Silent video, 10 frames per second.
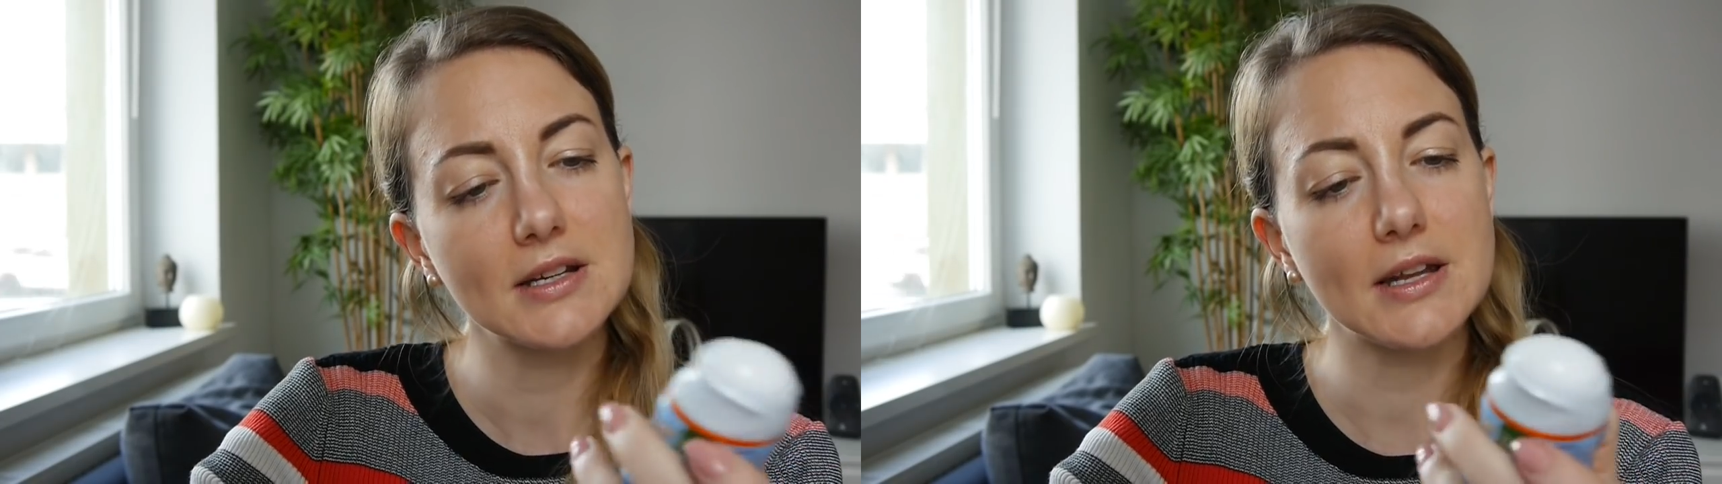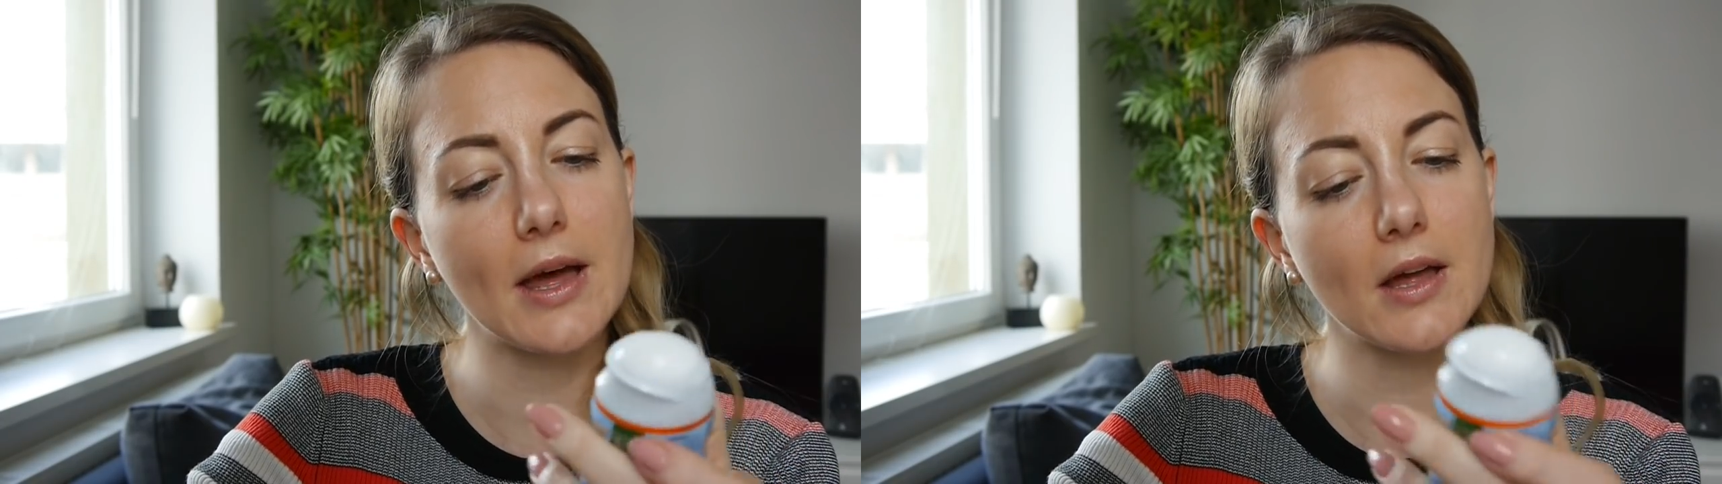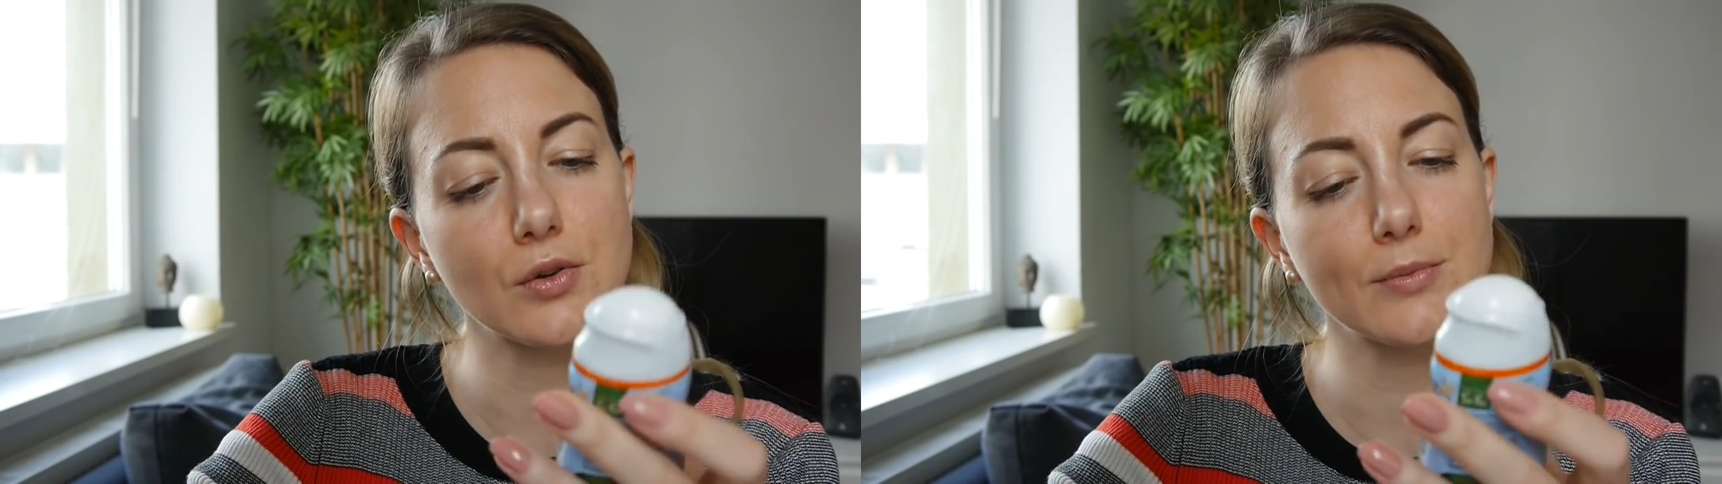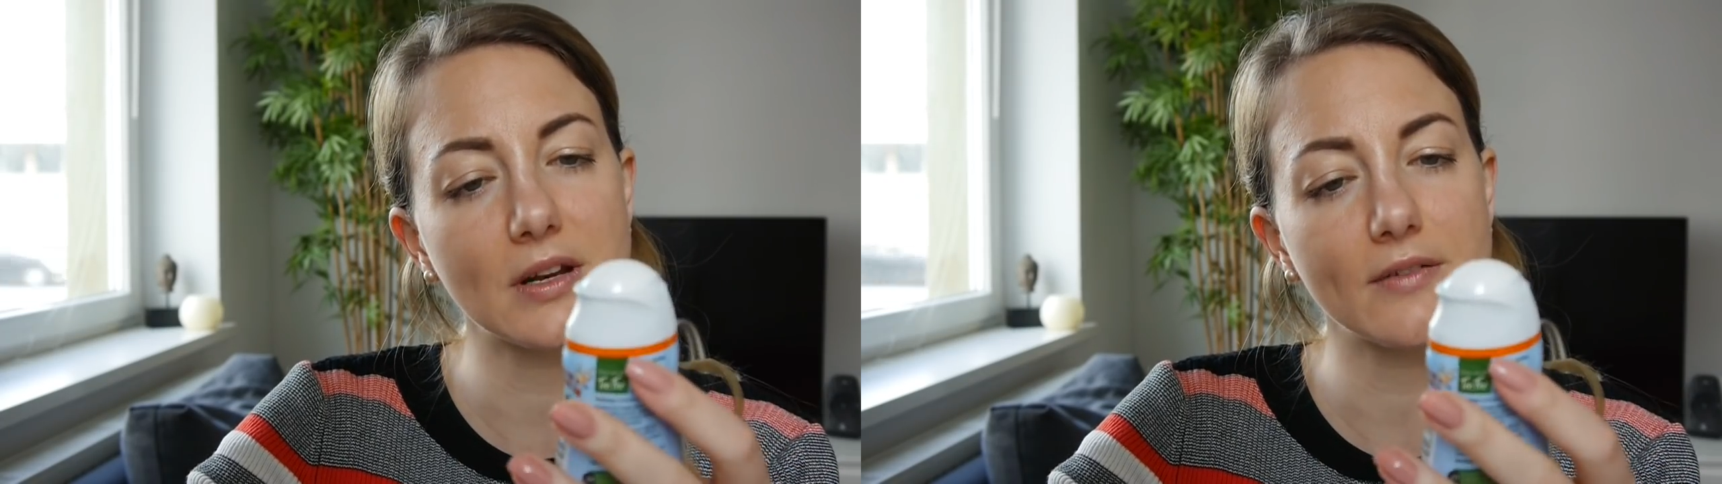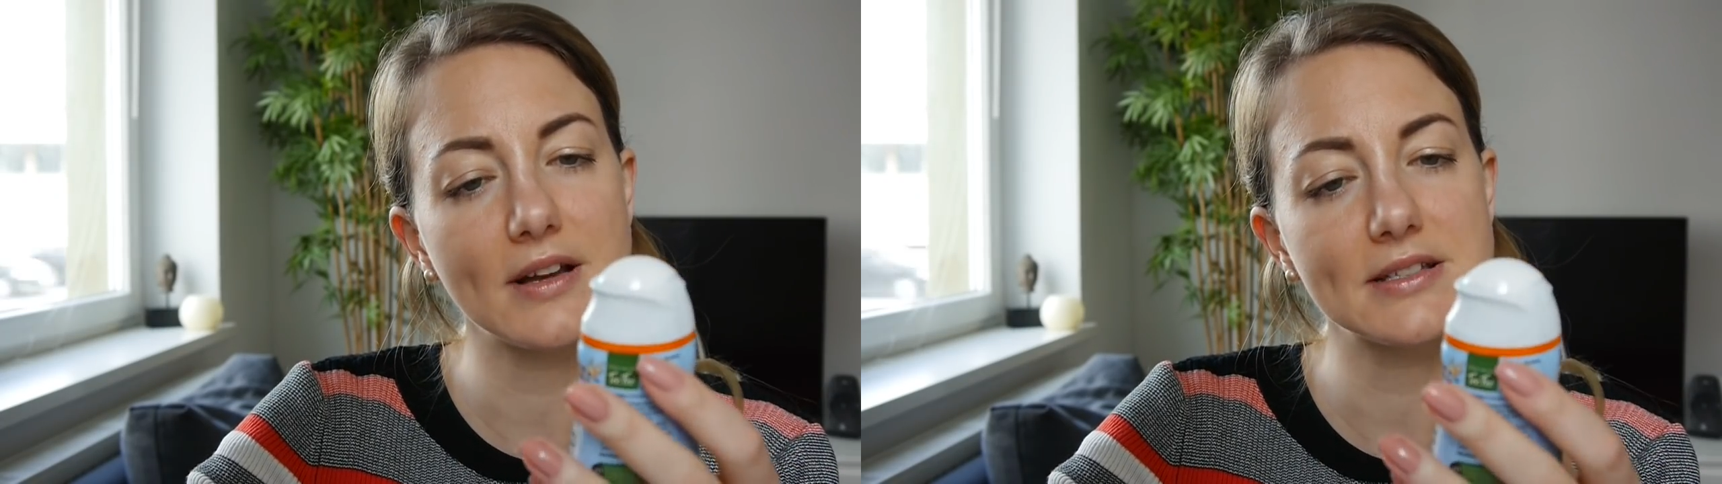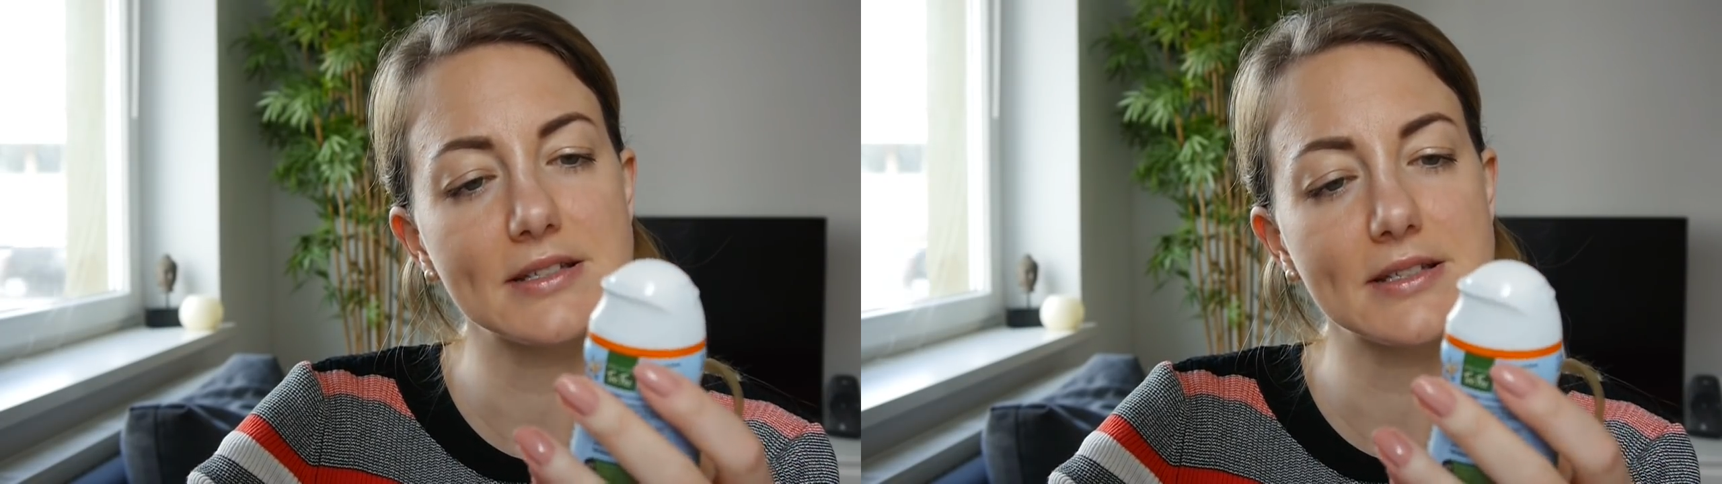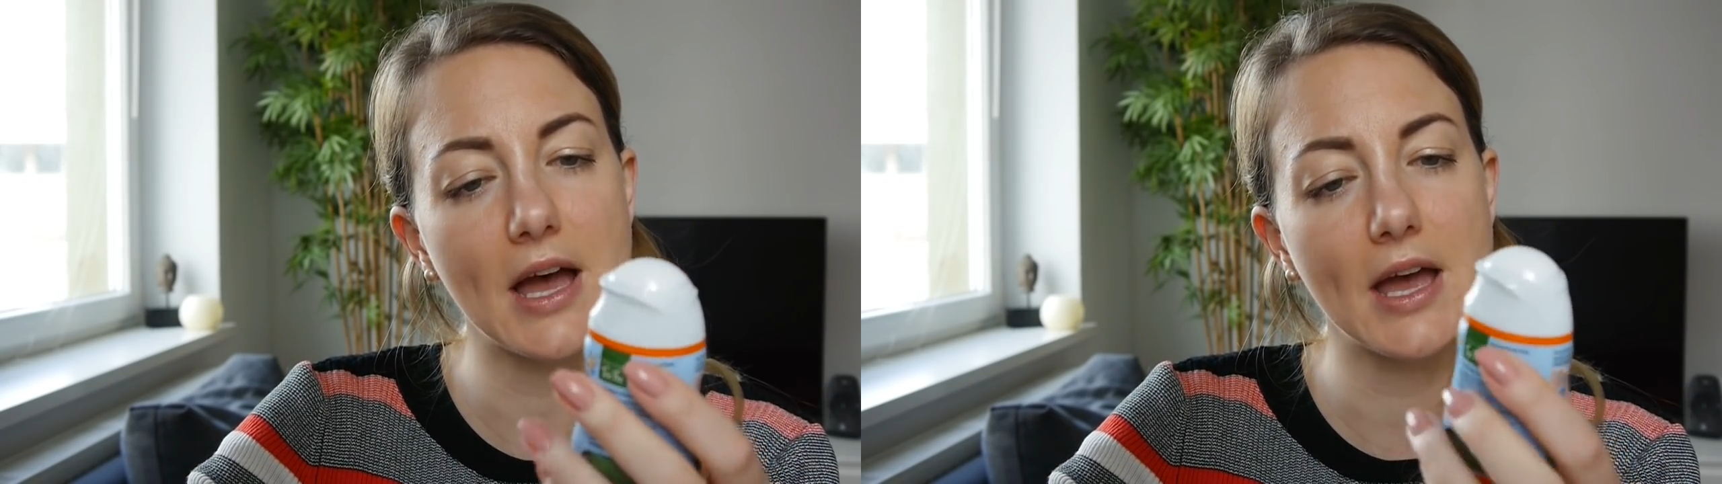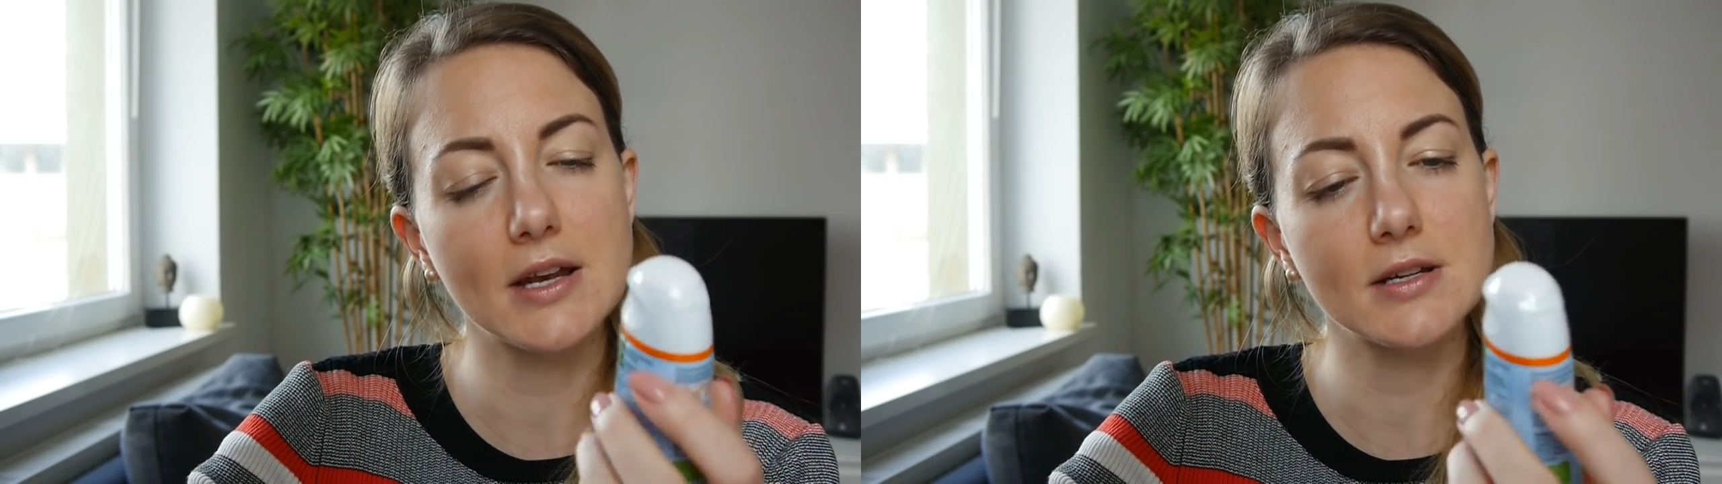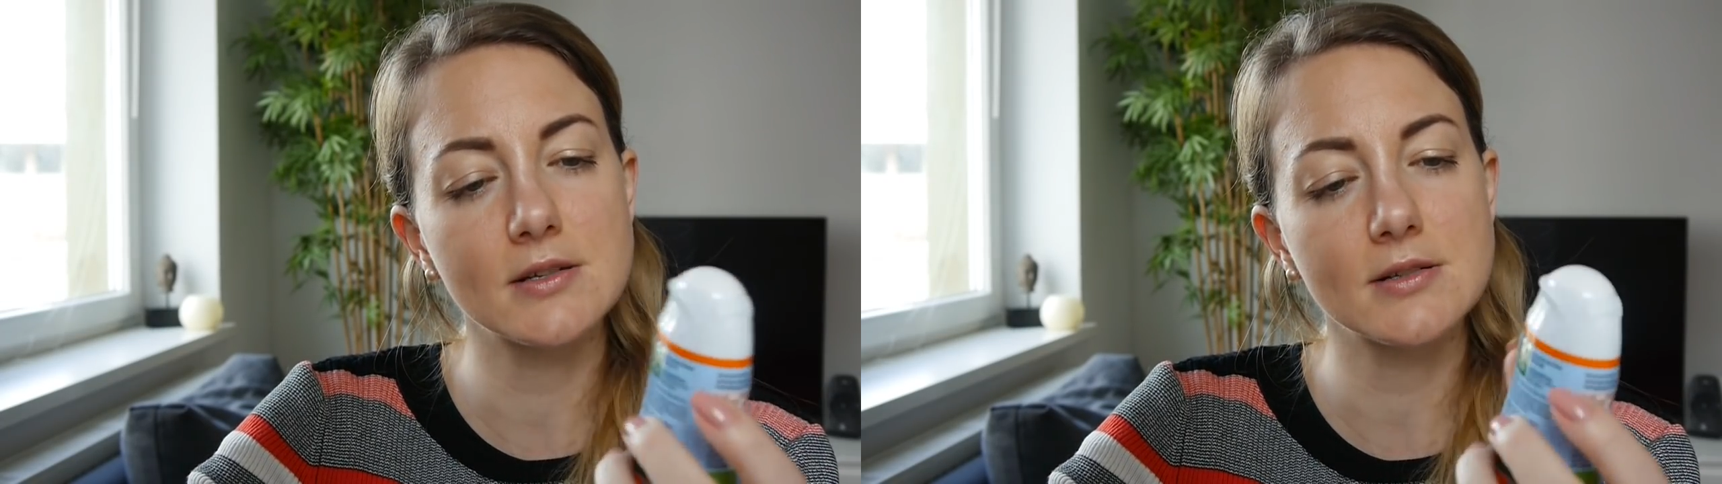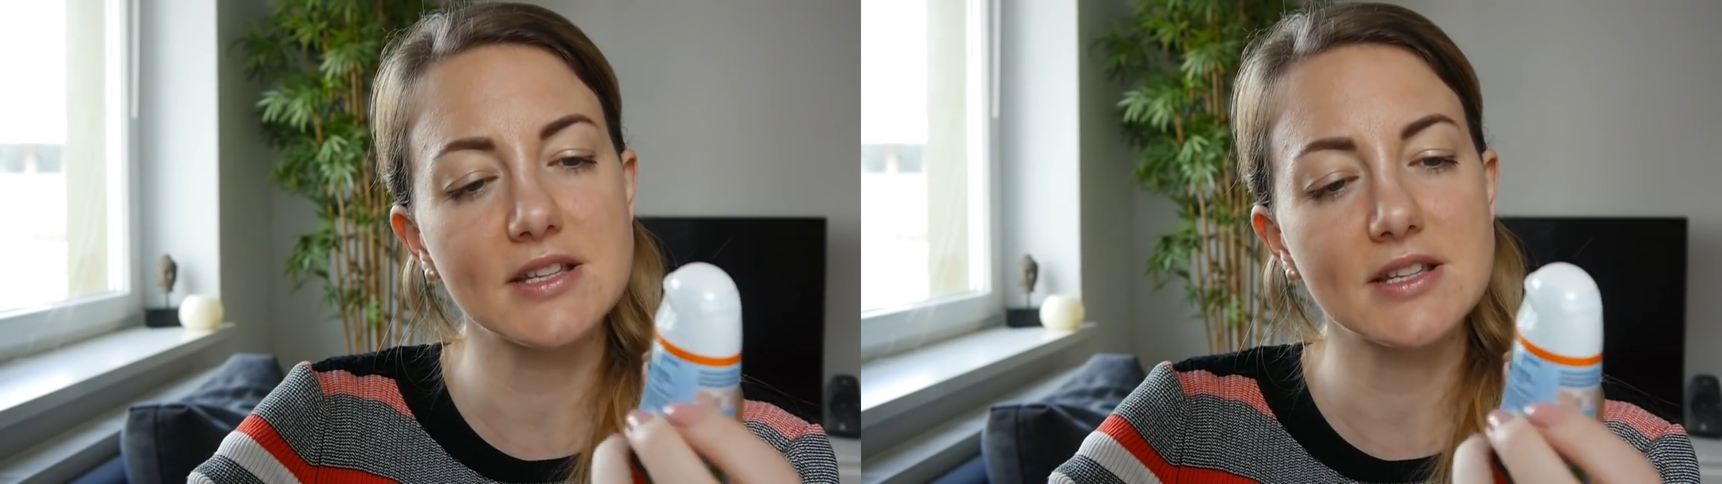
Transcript: Da tut man quasi sein,